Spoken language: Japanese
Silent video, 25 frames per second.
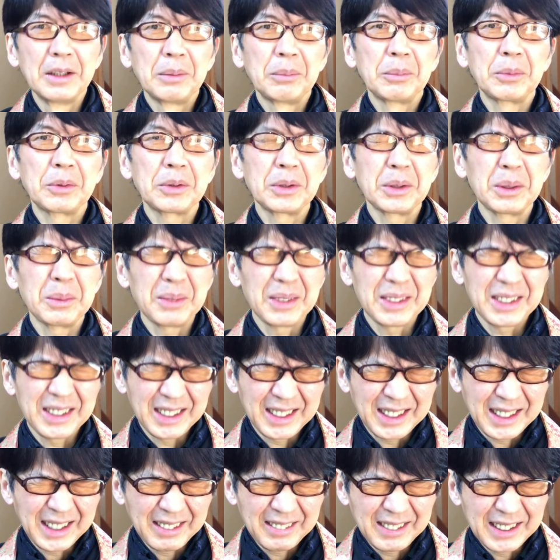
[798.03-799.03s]
もう子供さ
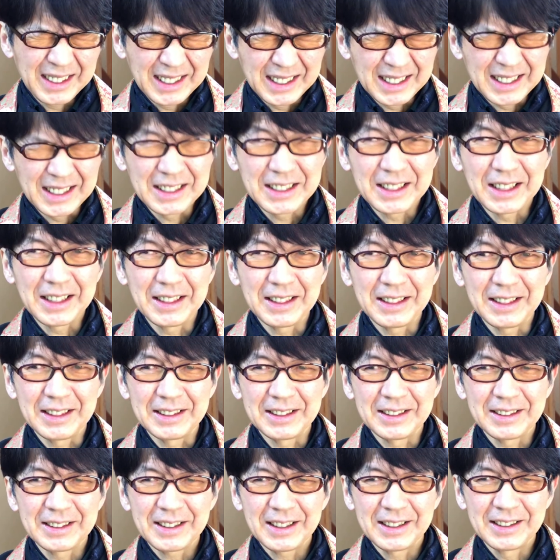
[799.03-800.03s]
ん可愛いってしゃあない
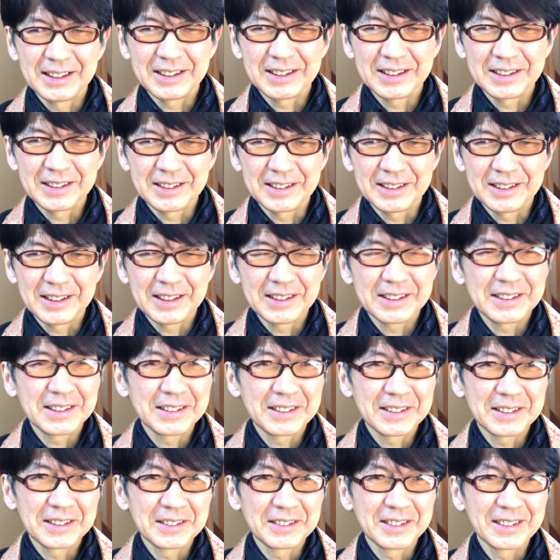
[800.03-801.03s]
で大切に大
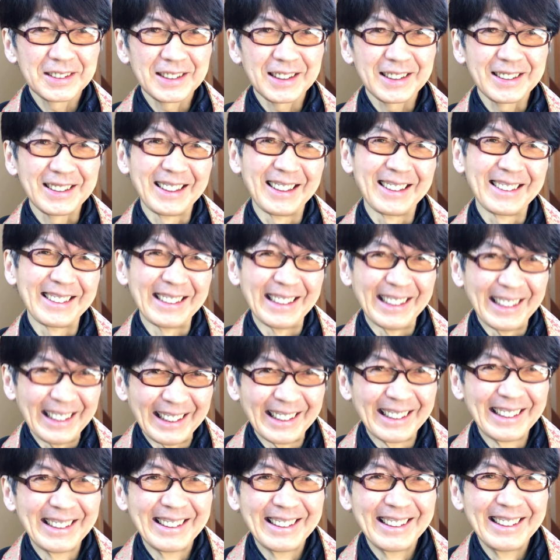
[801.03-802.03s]
切に育てって
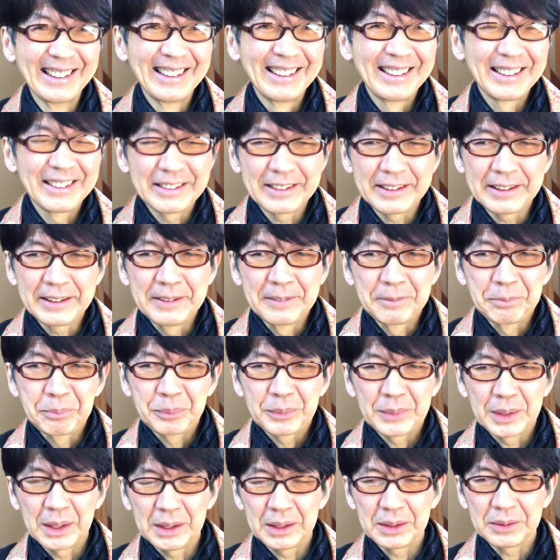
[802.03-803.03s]
ねそれで
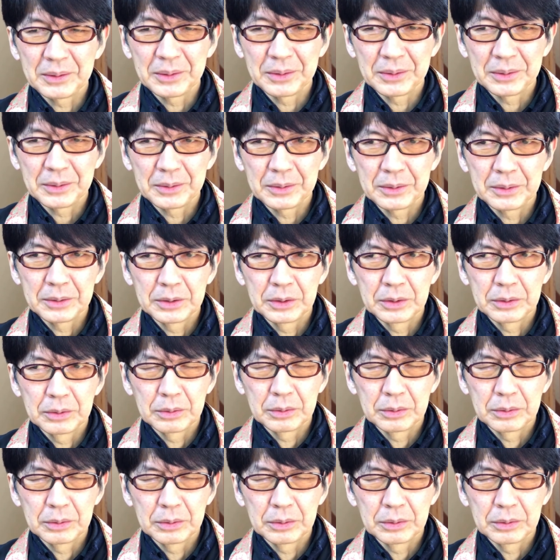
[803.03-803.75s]
あの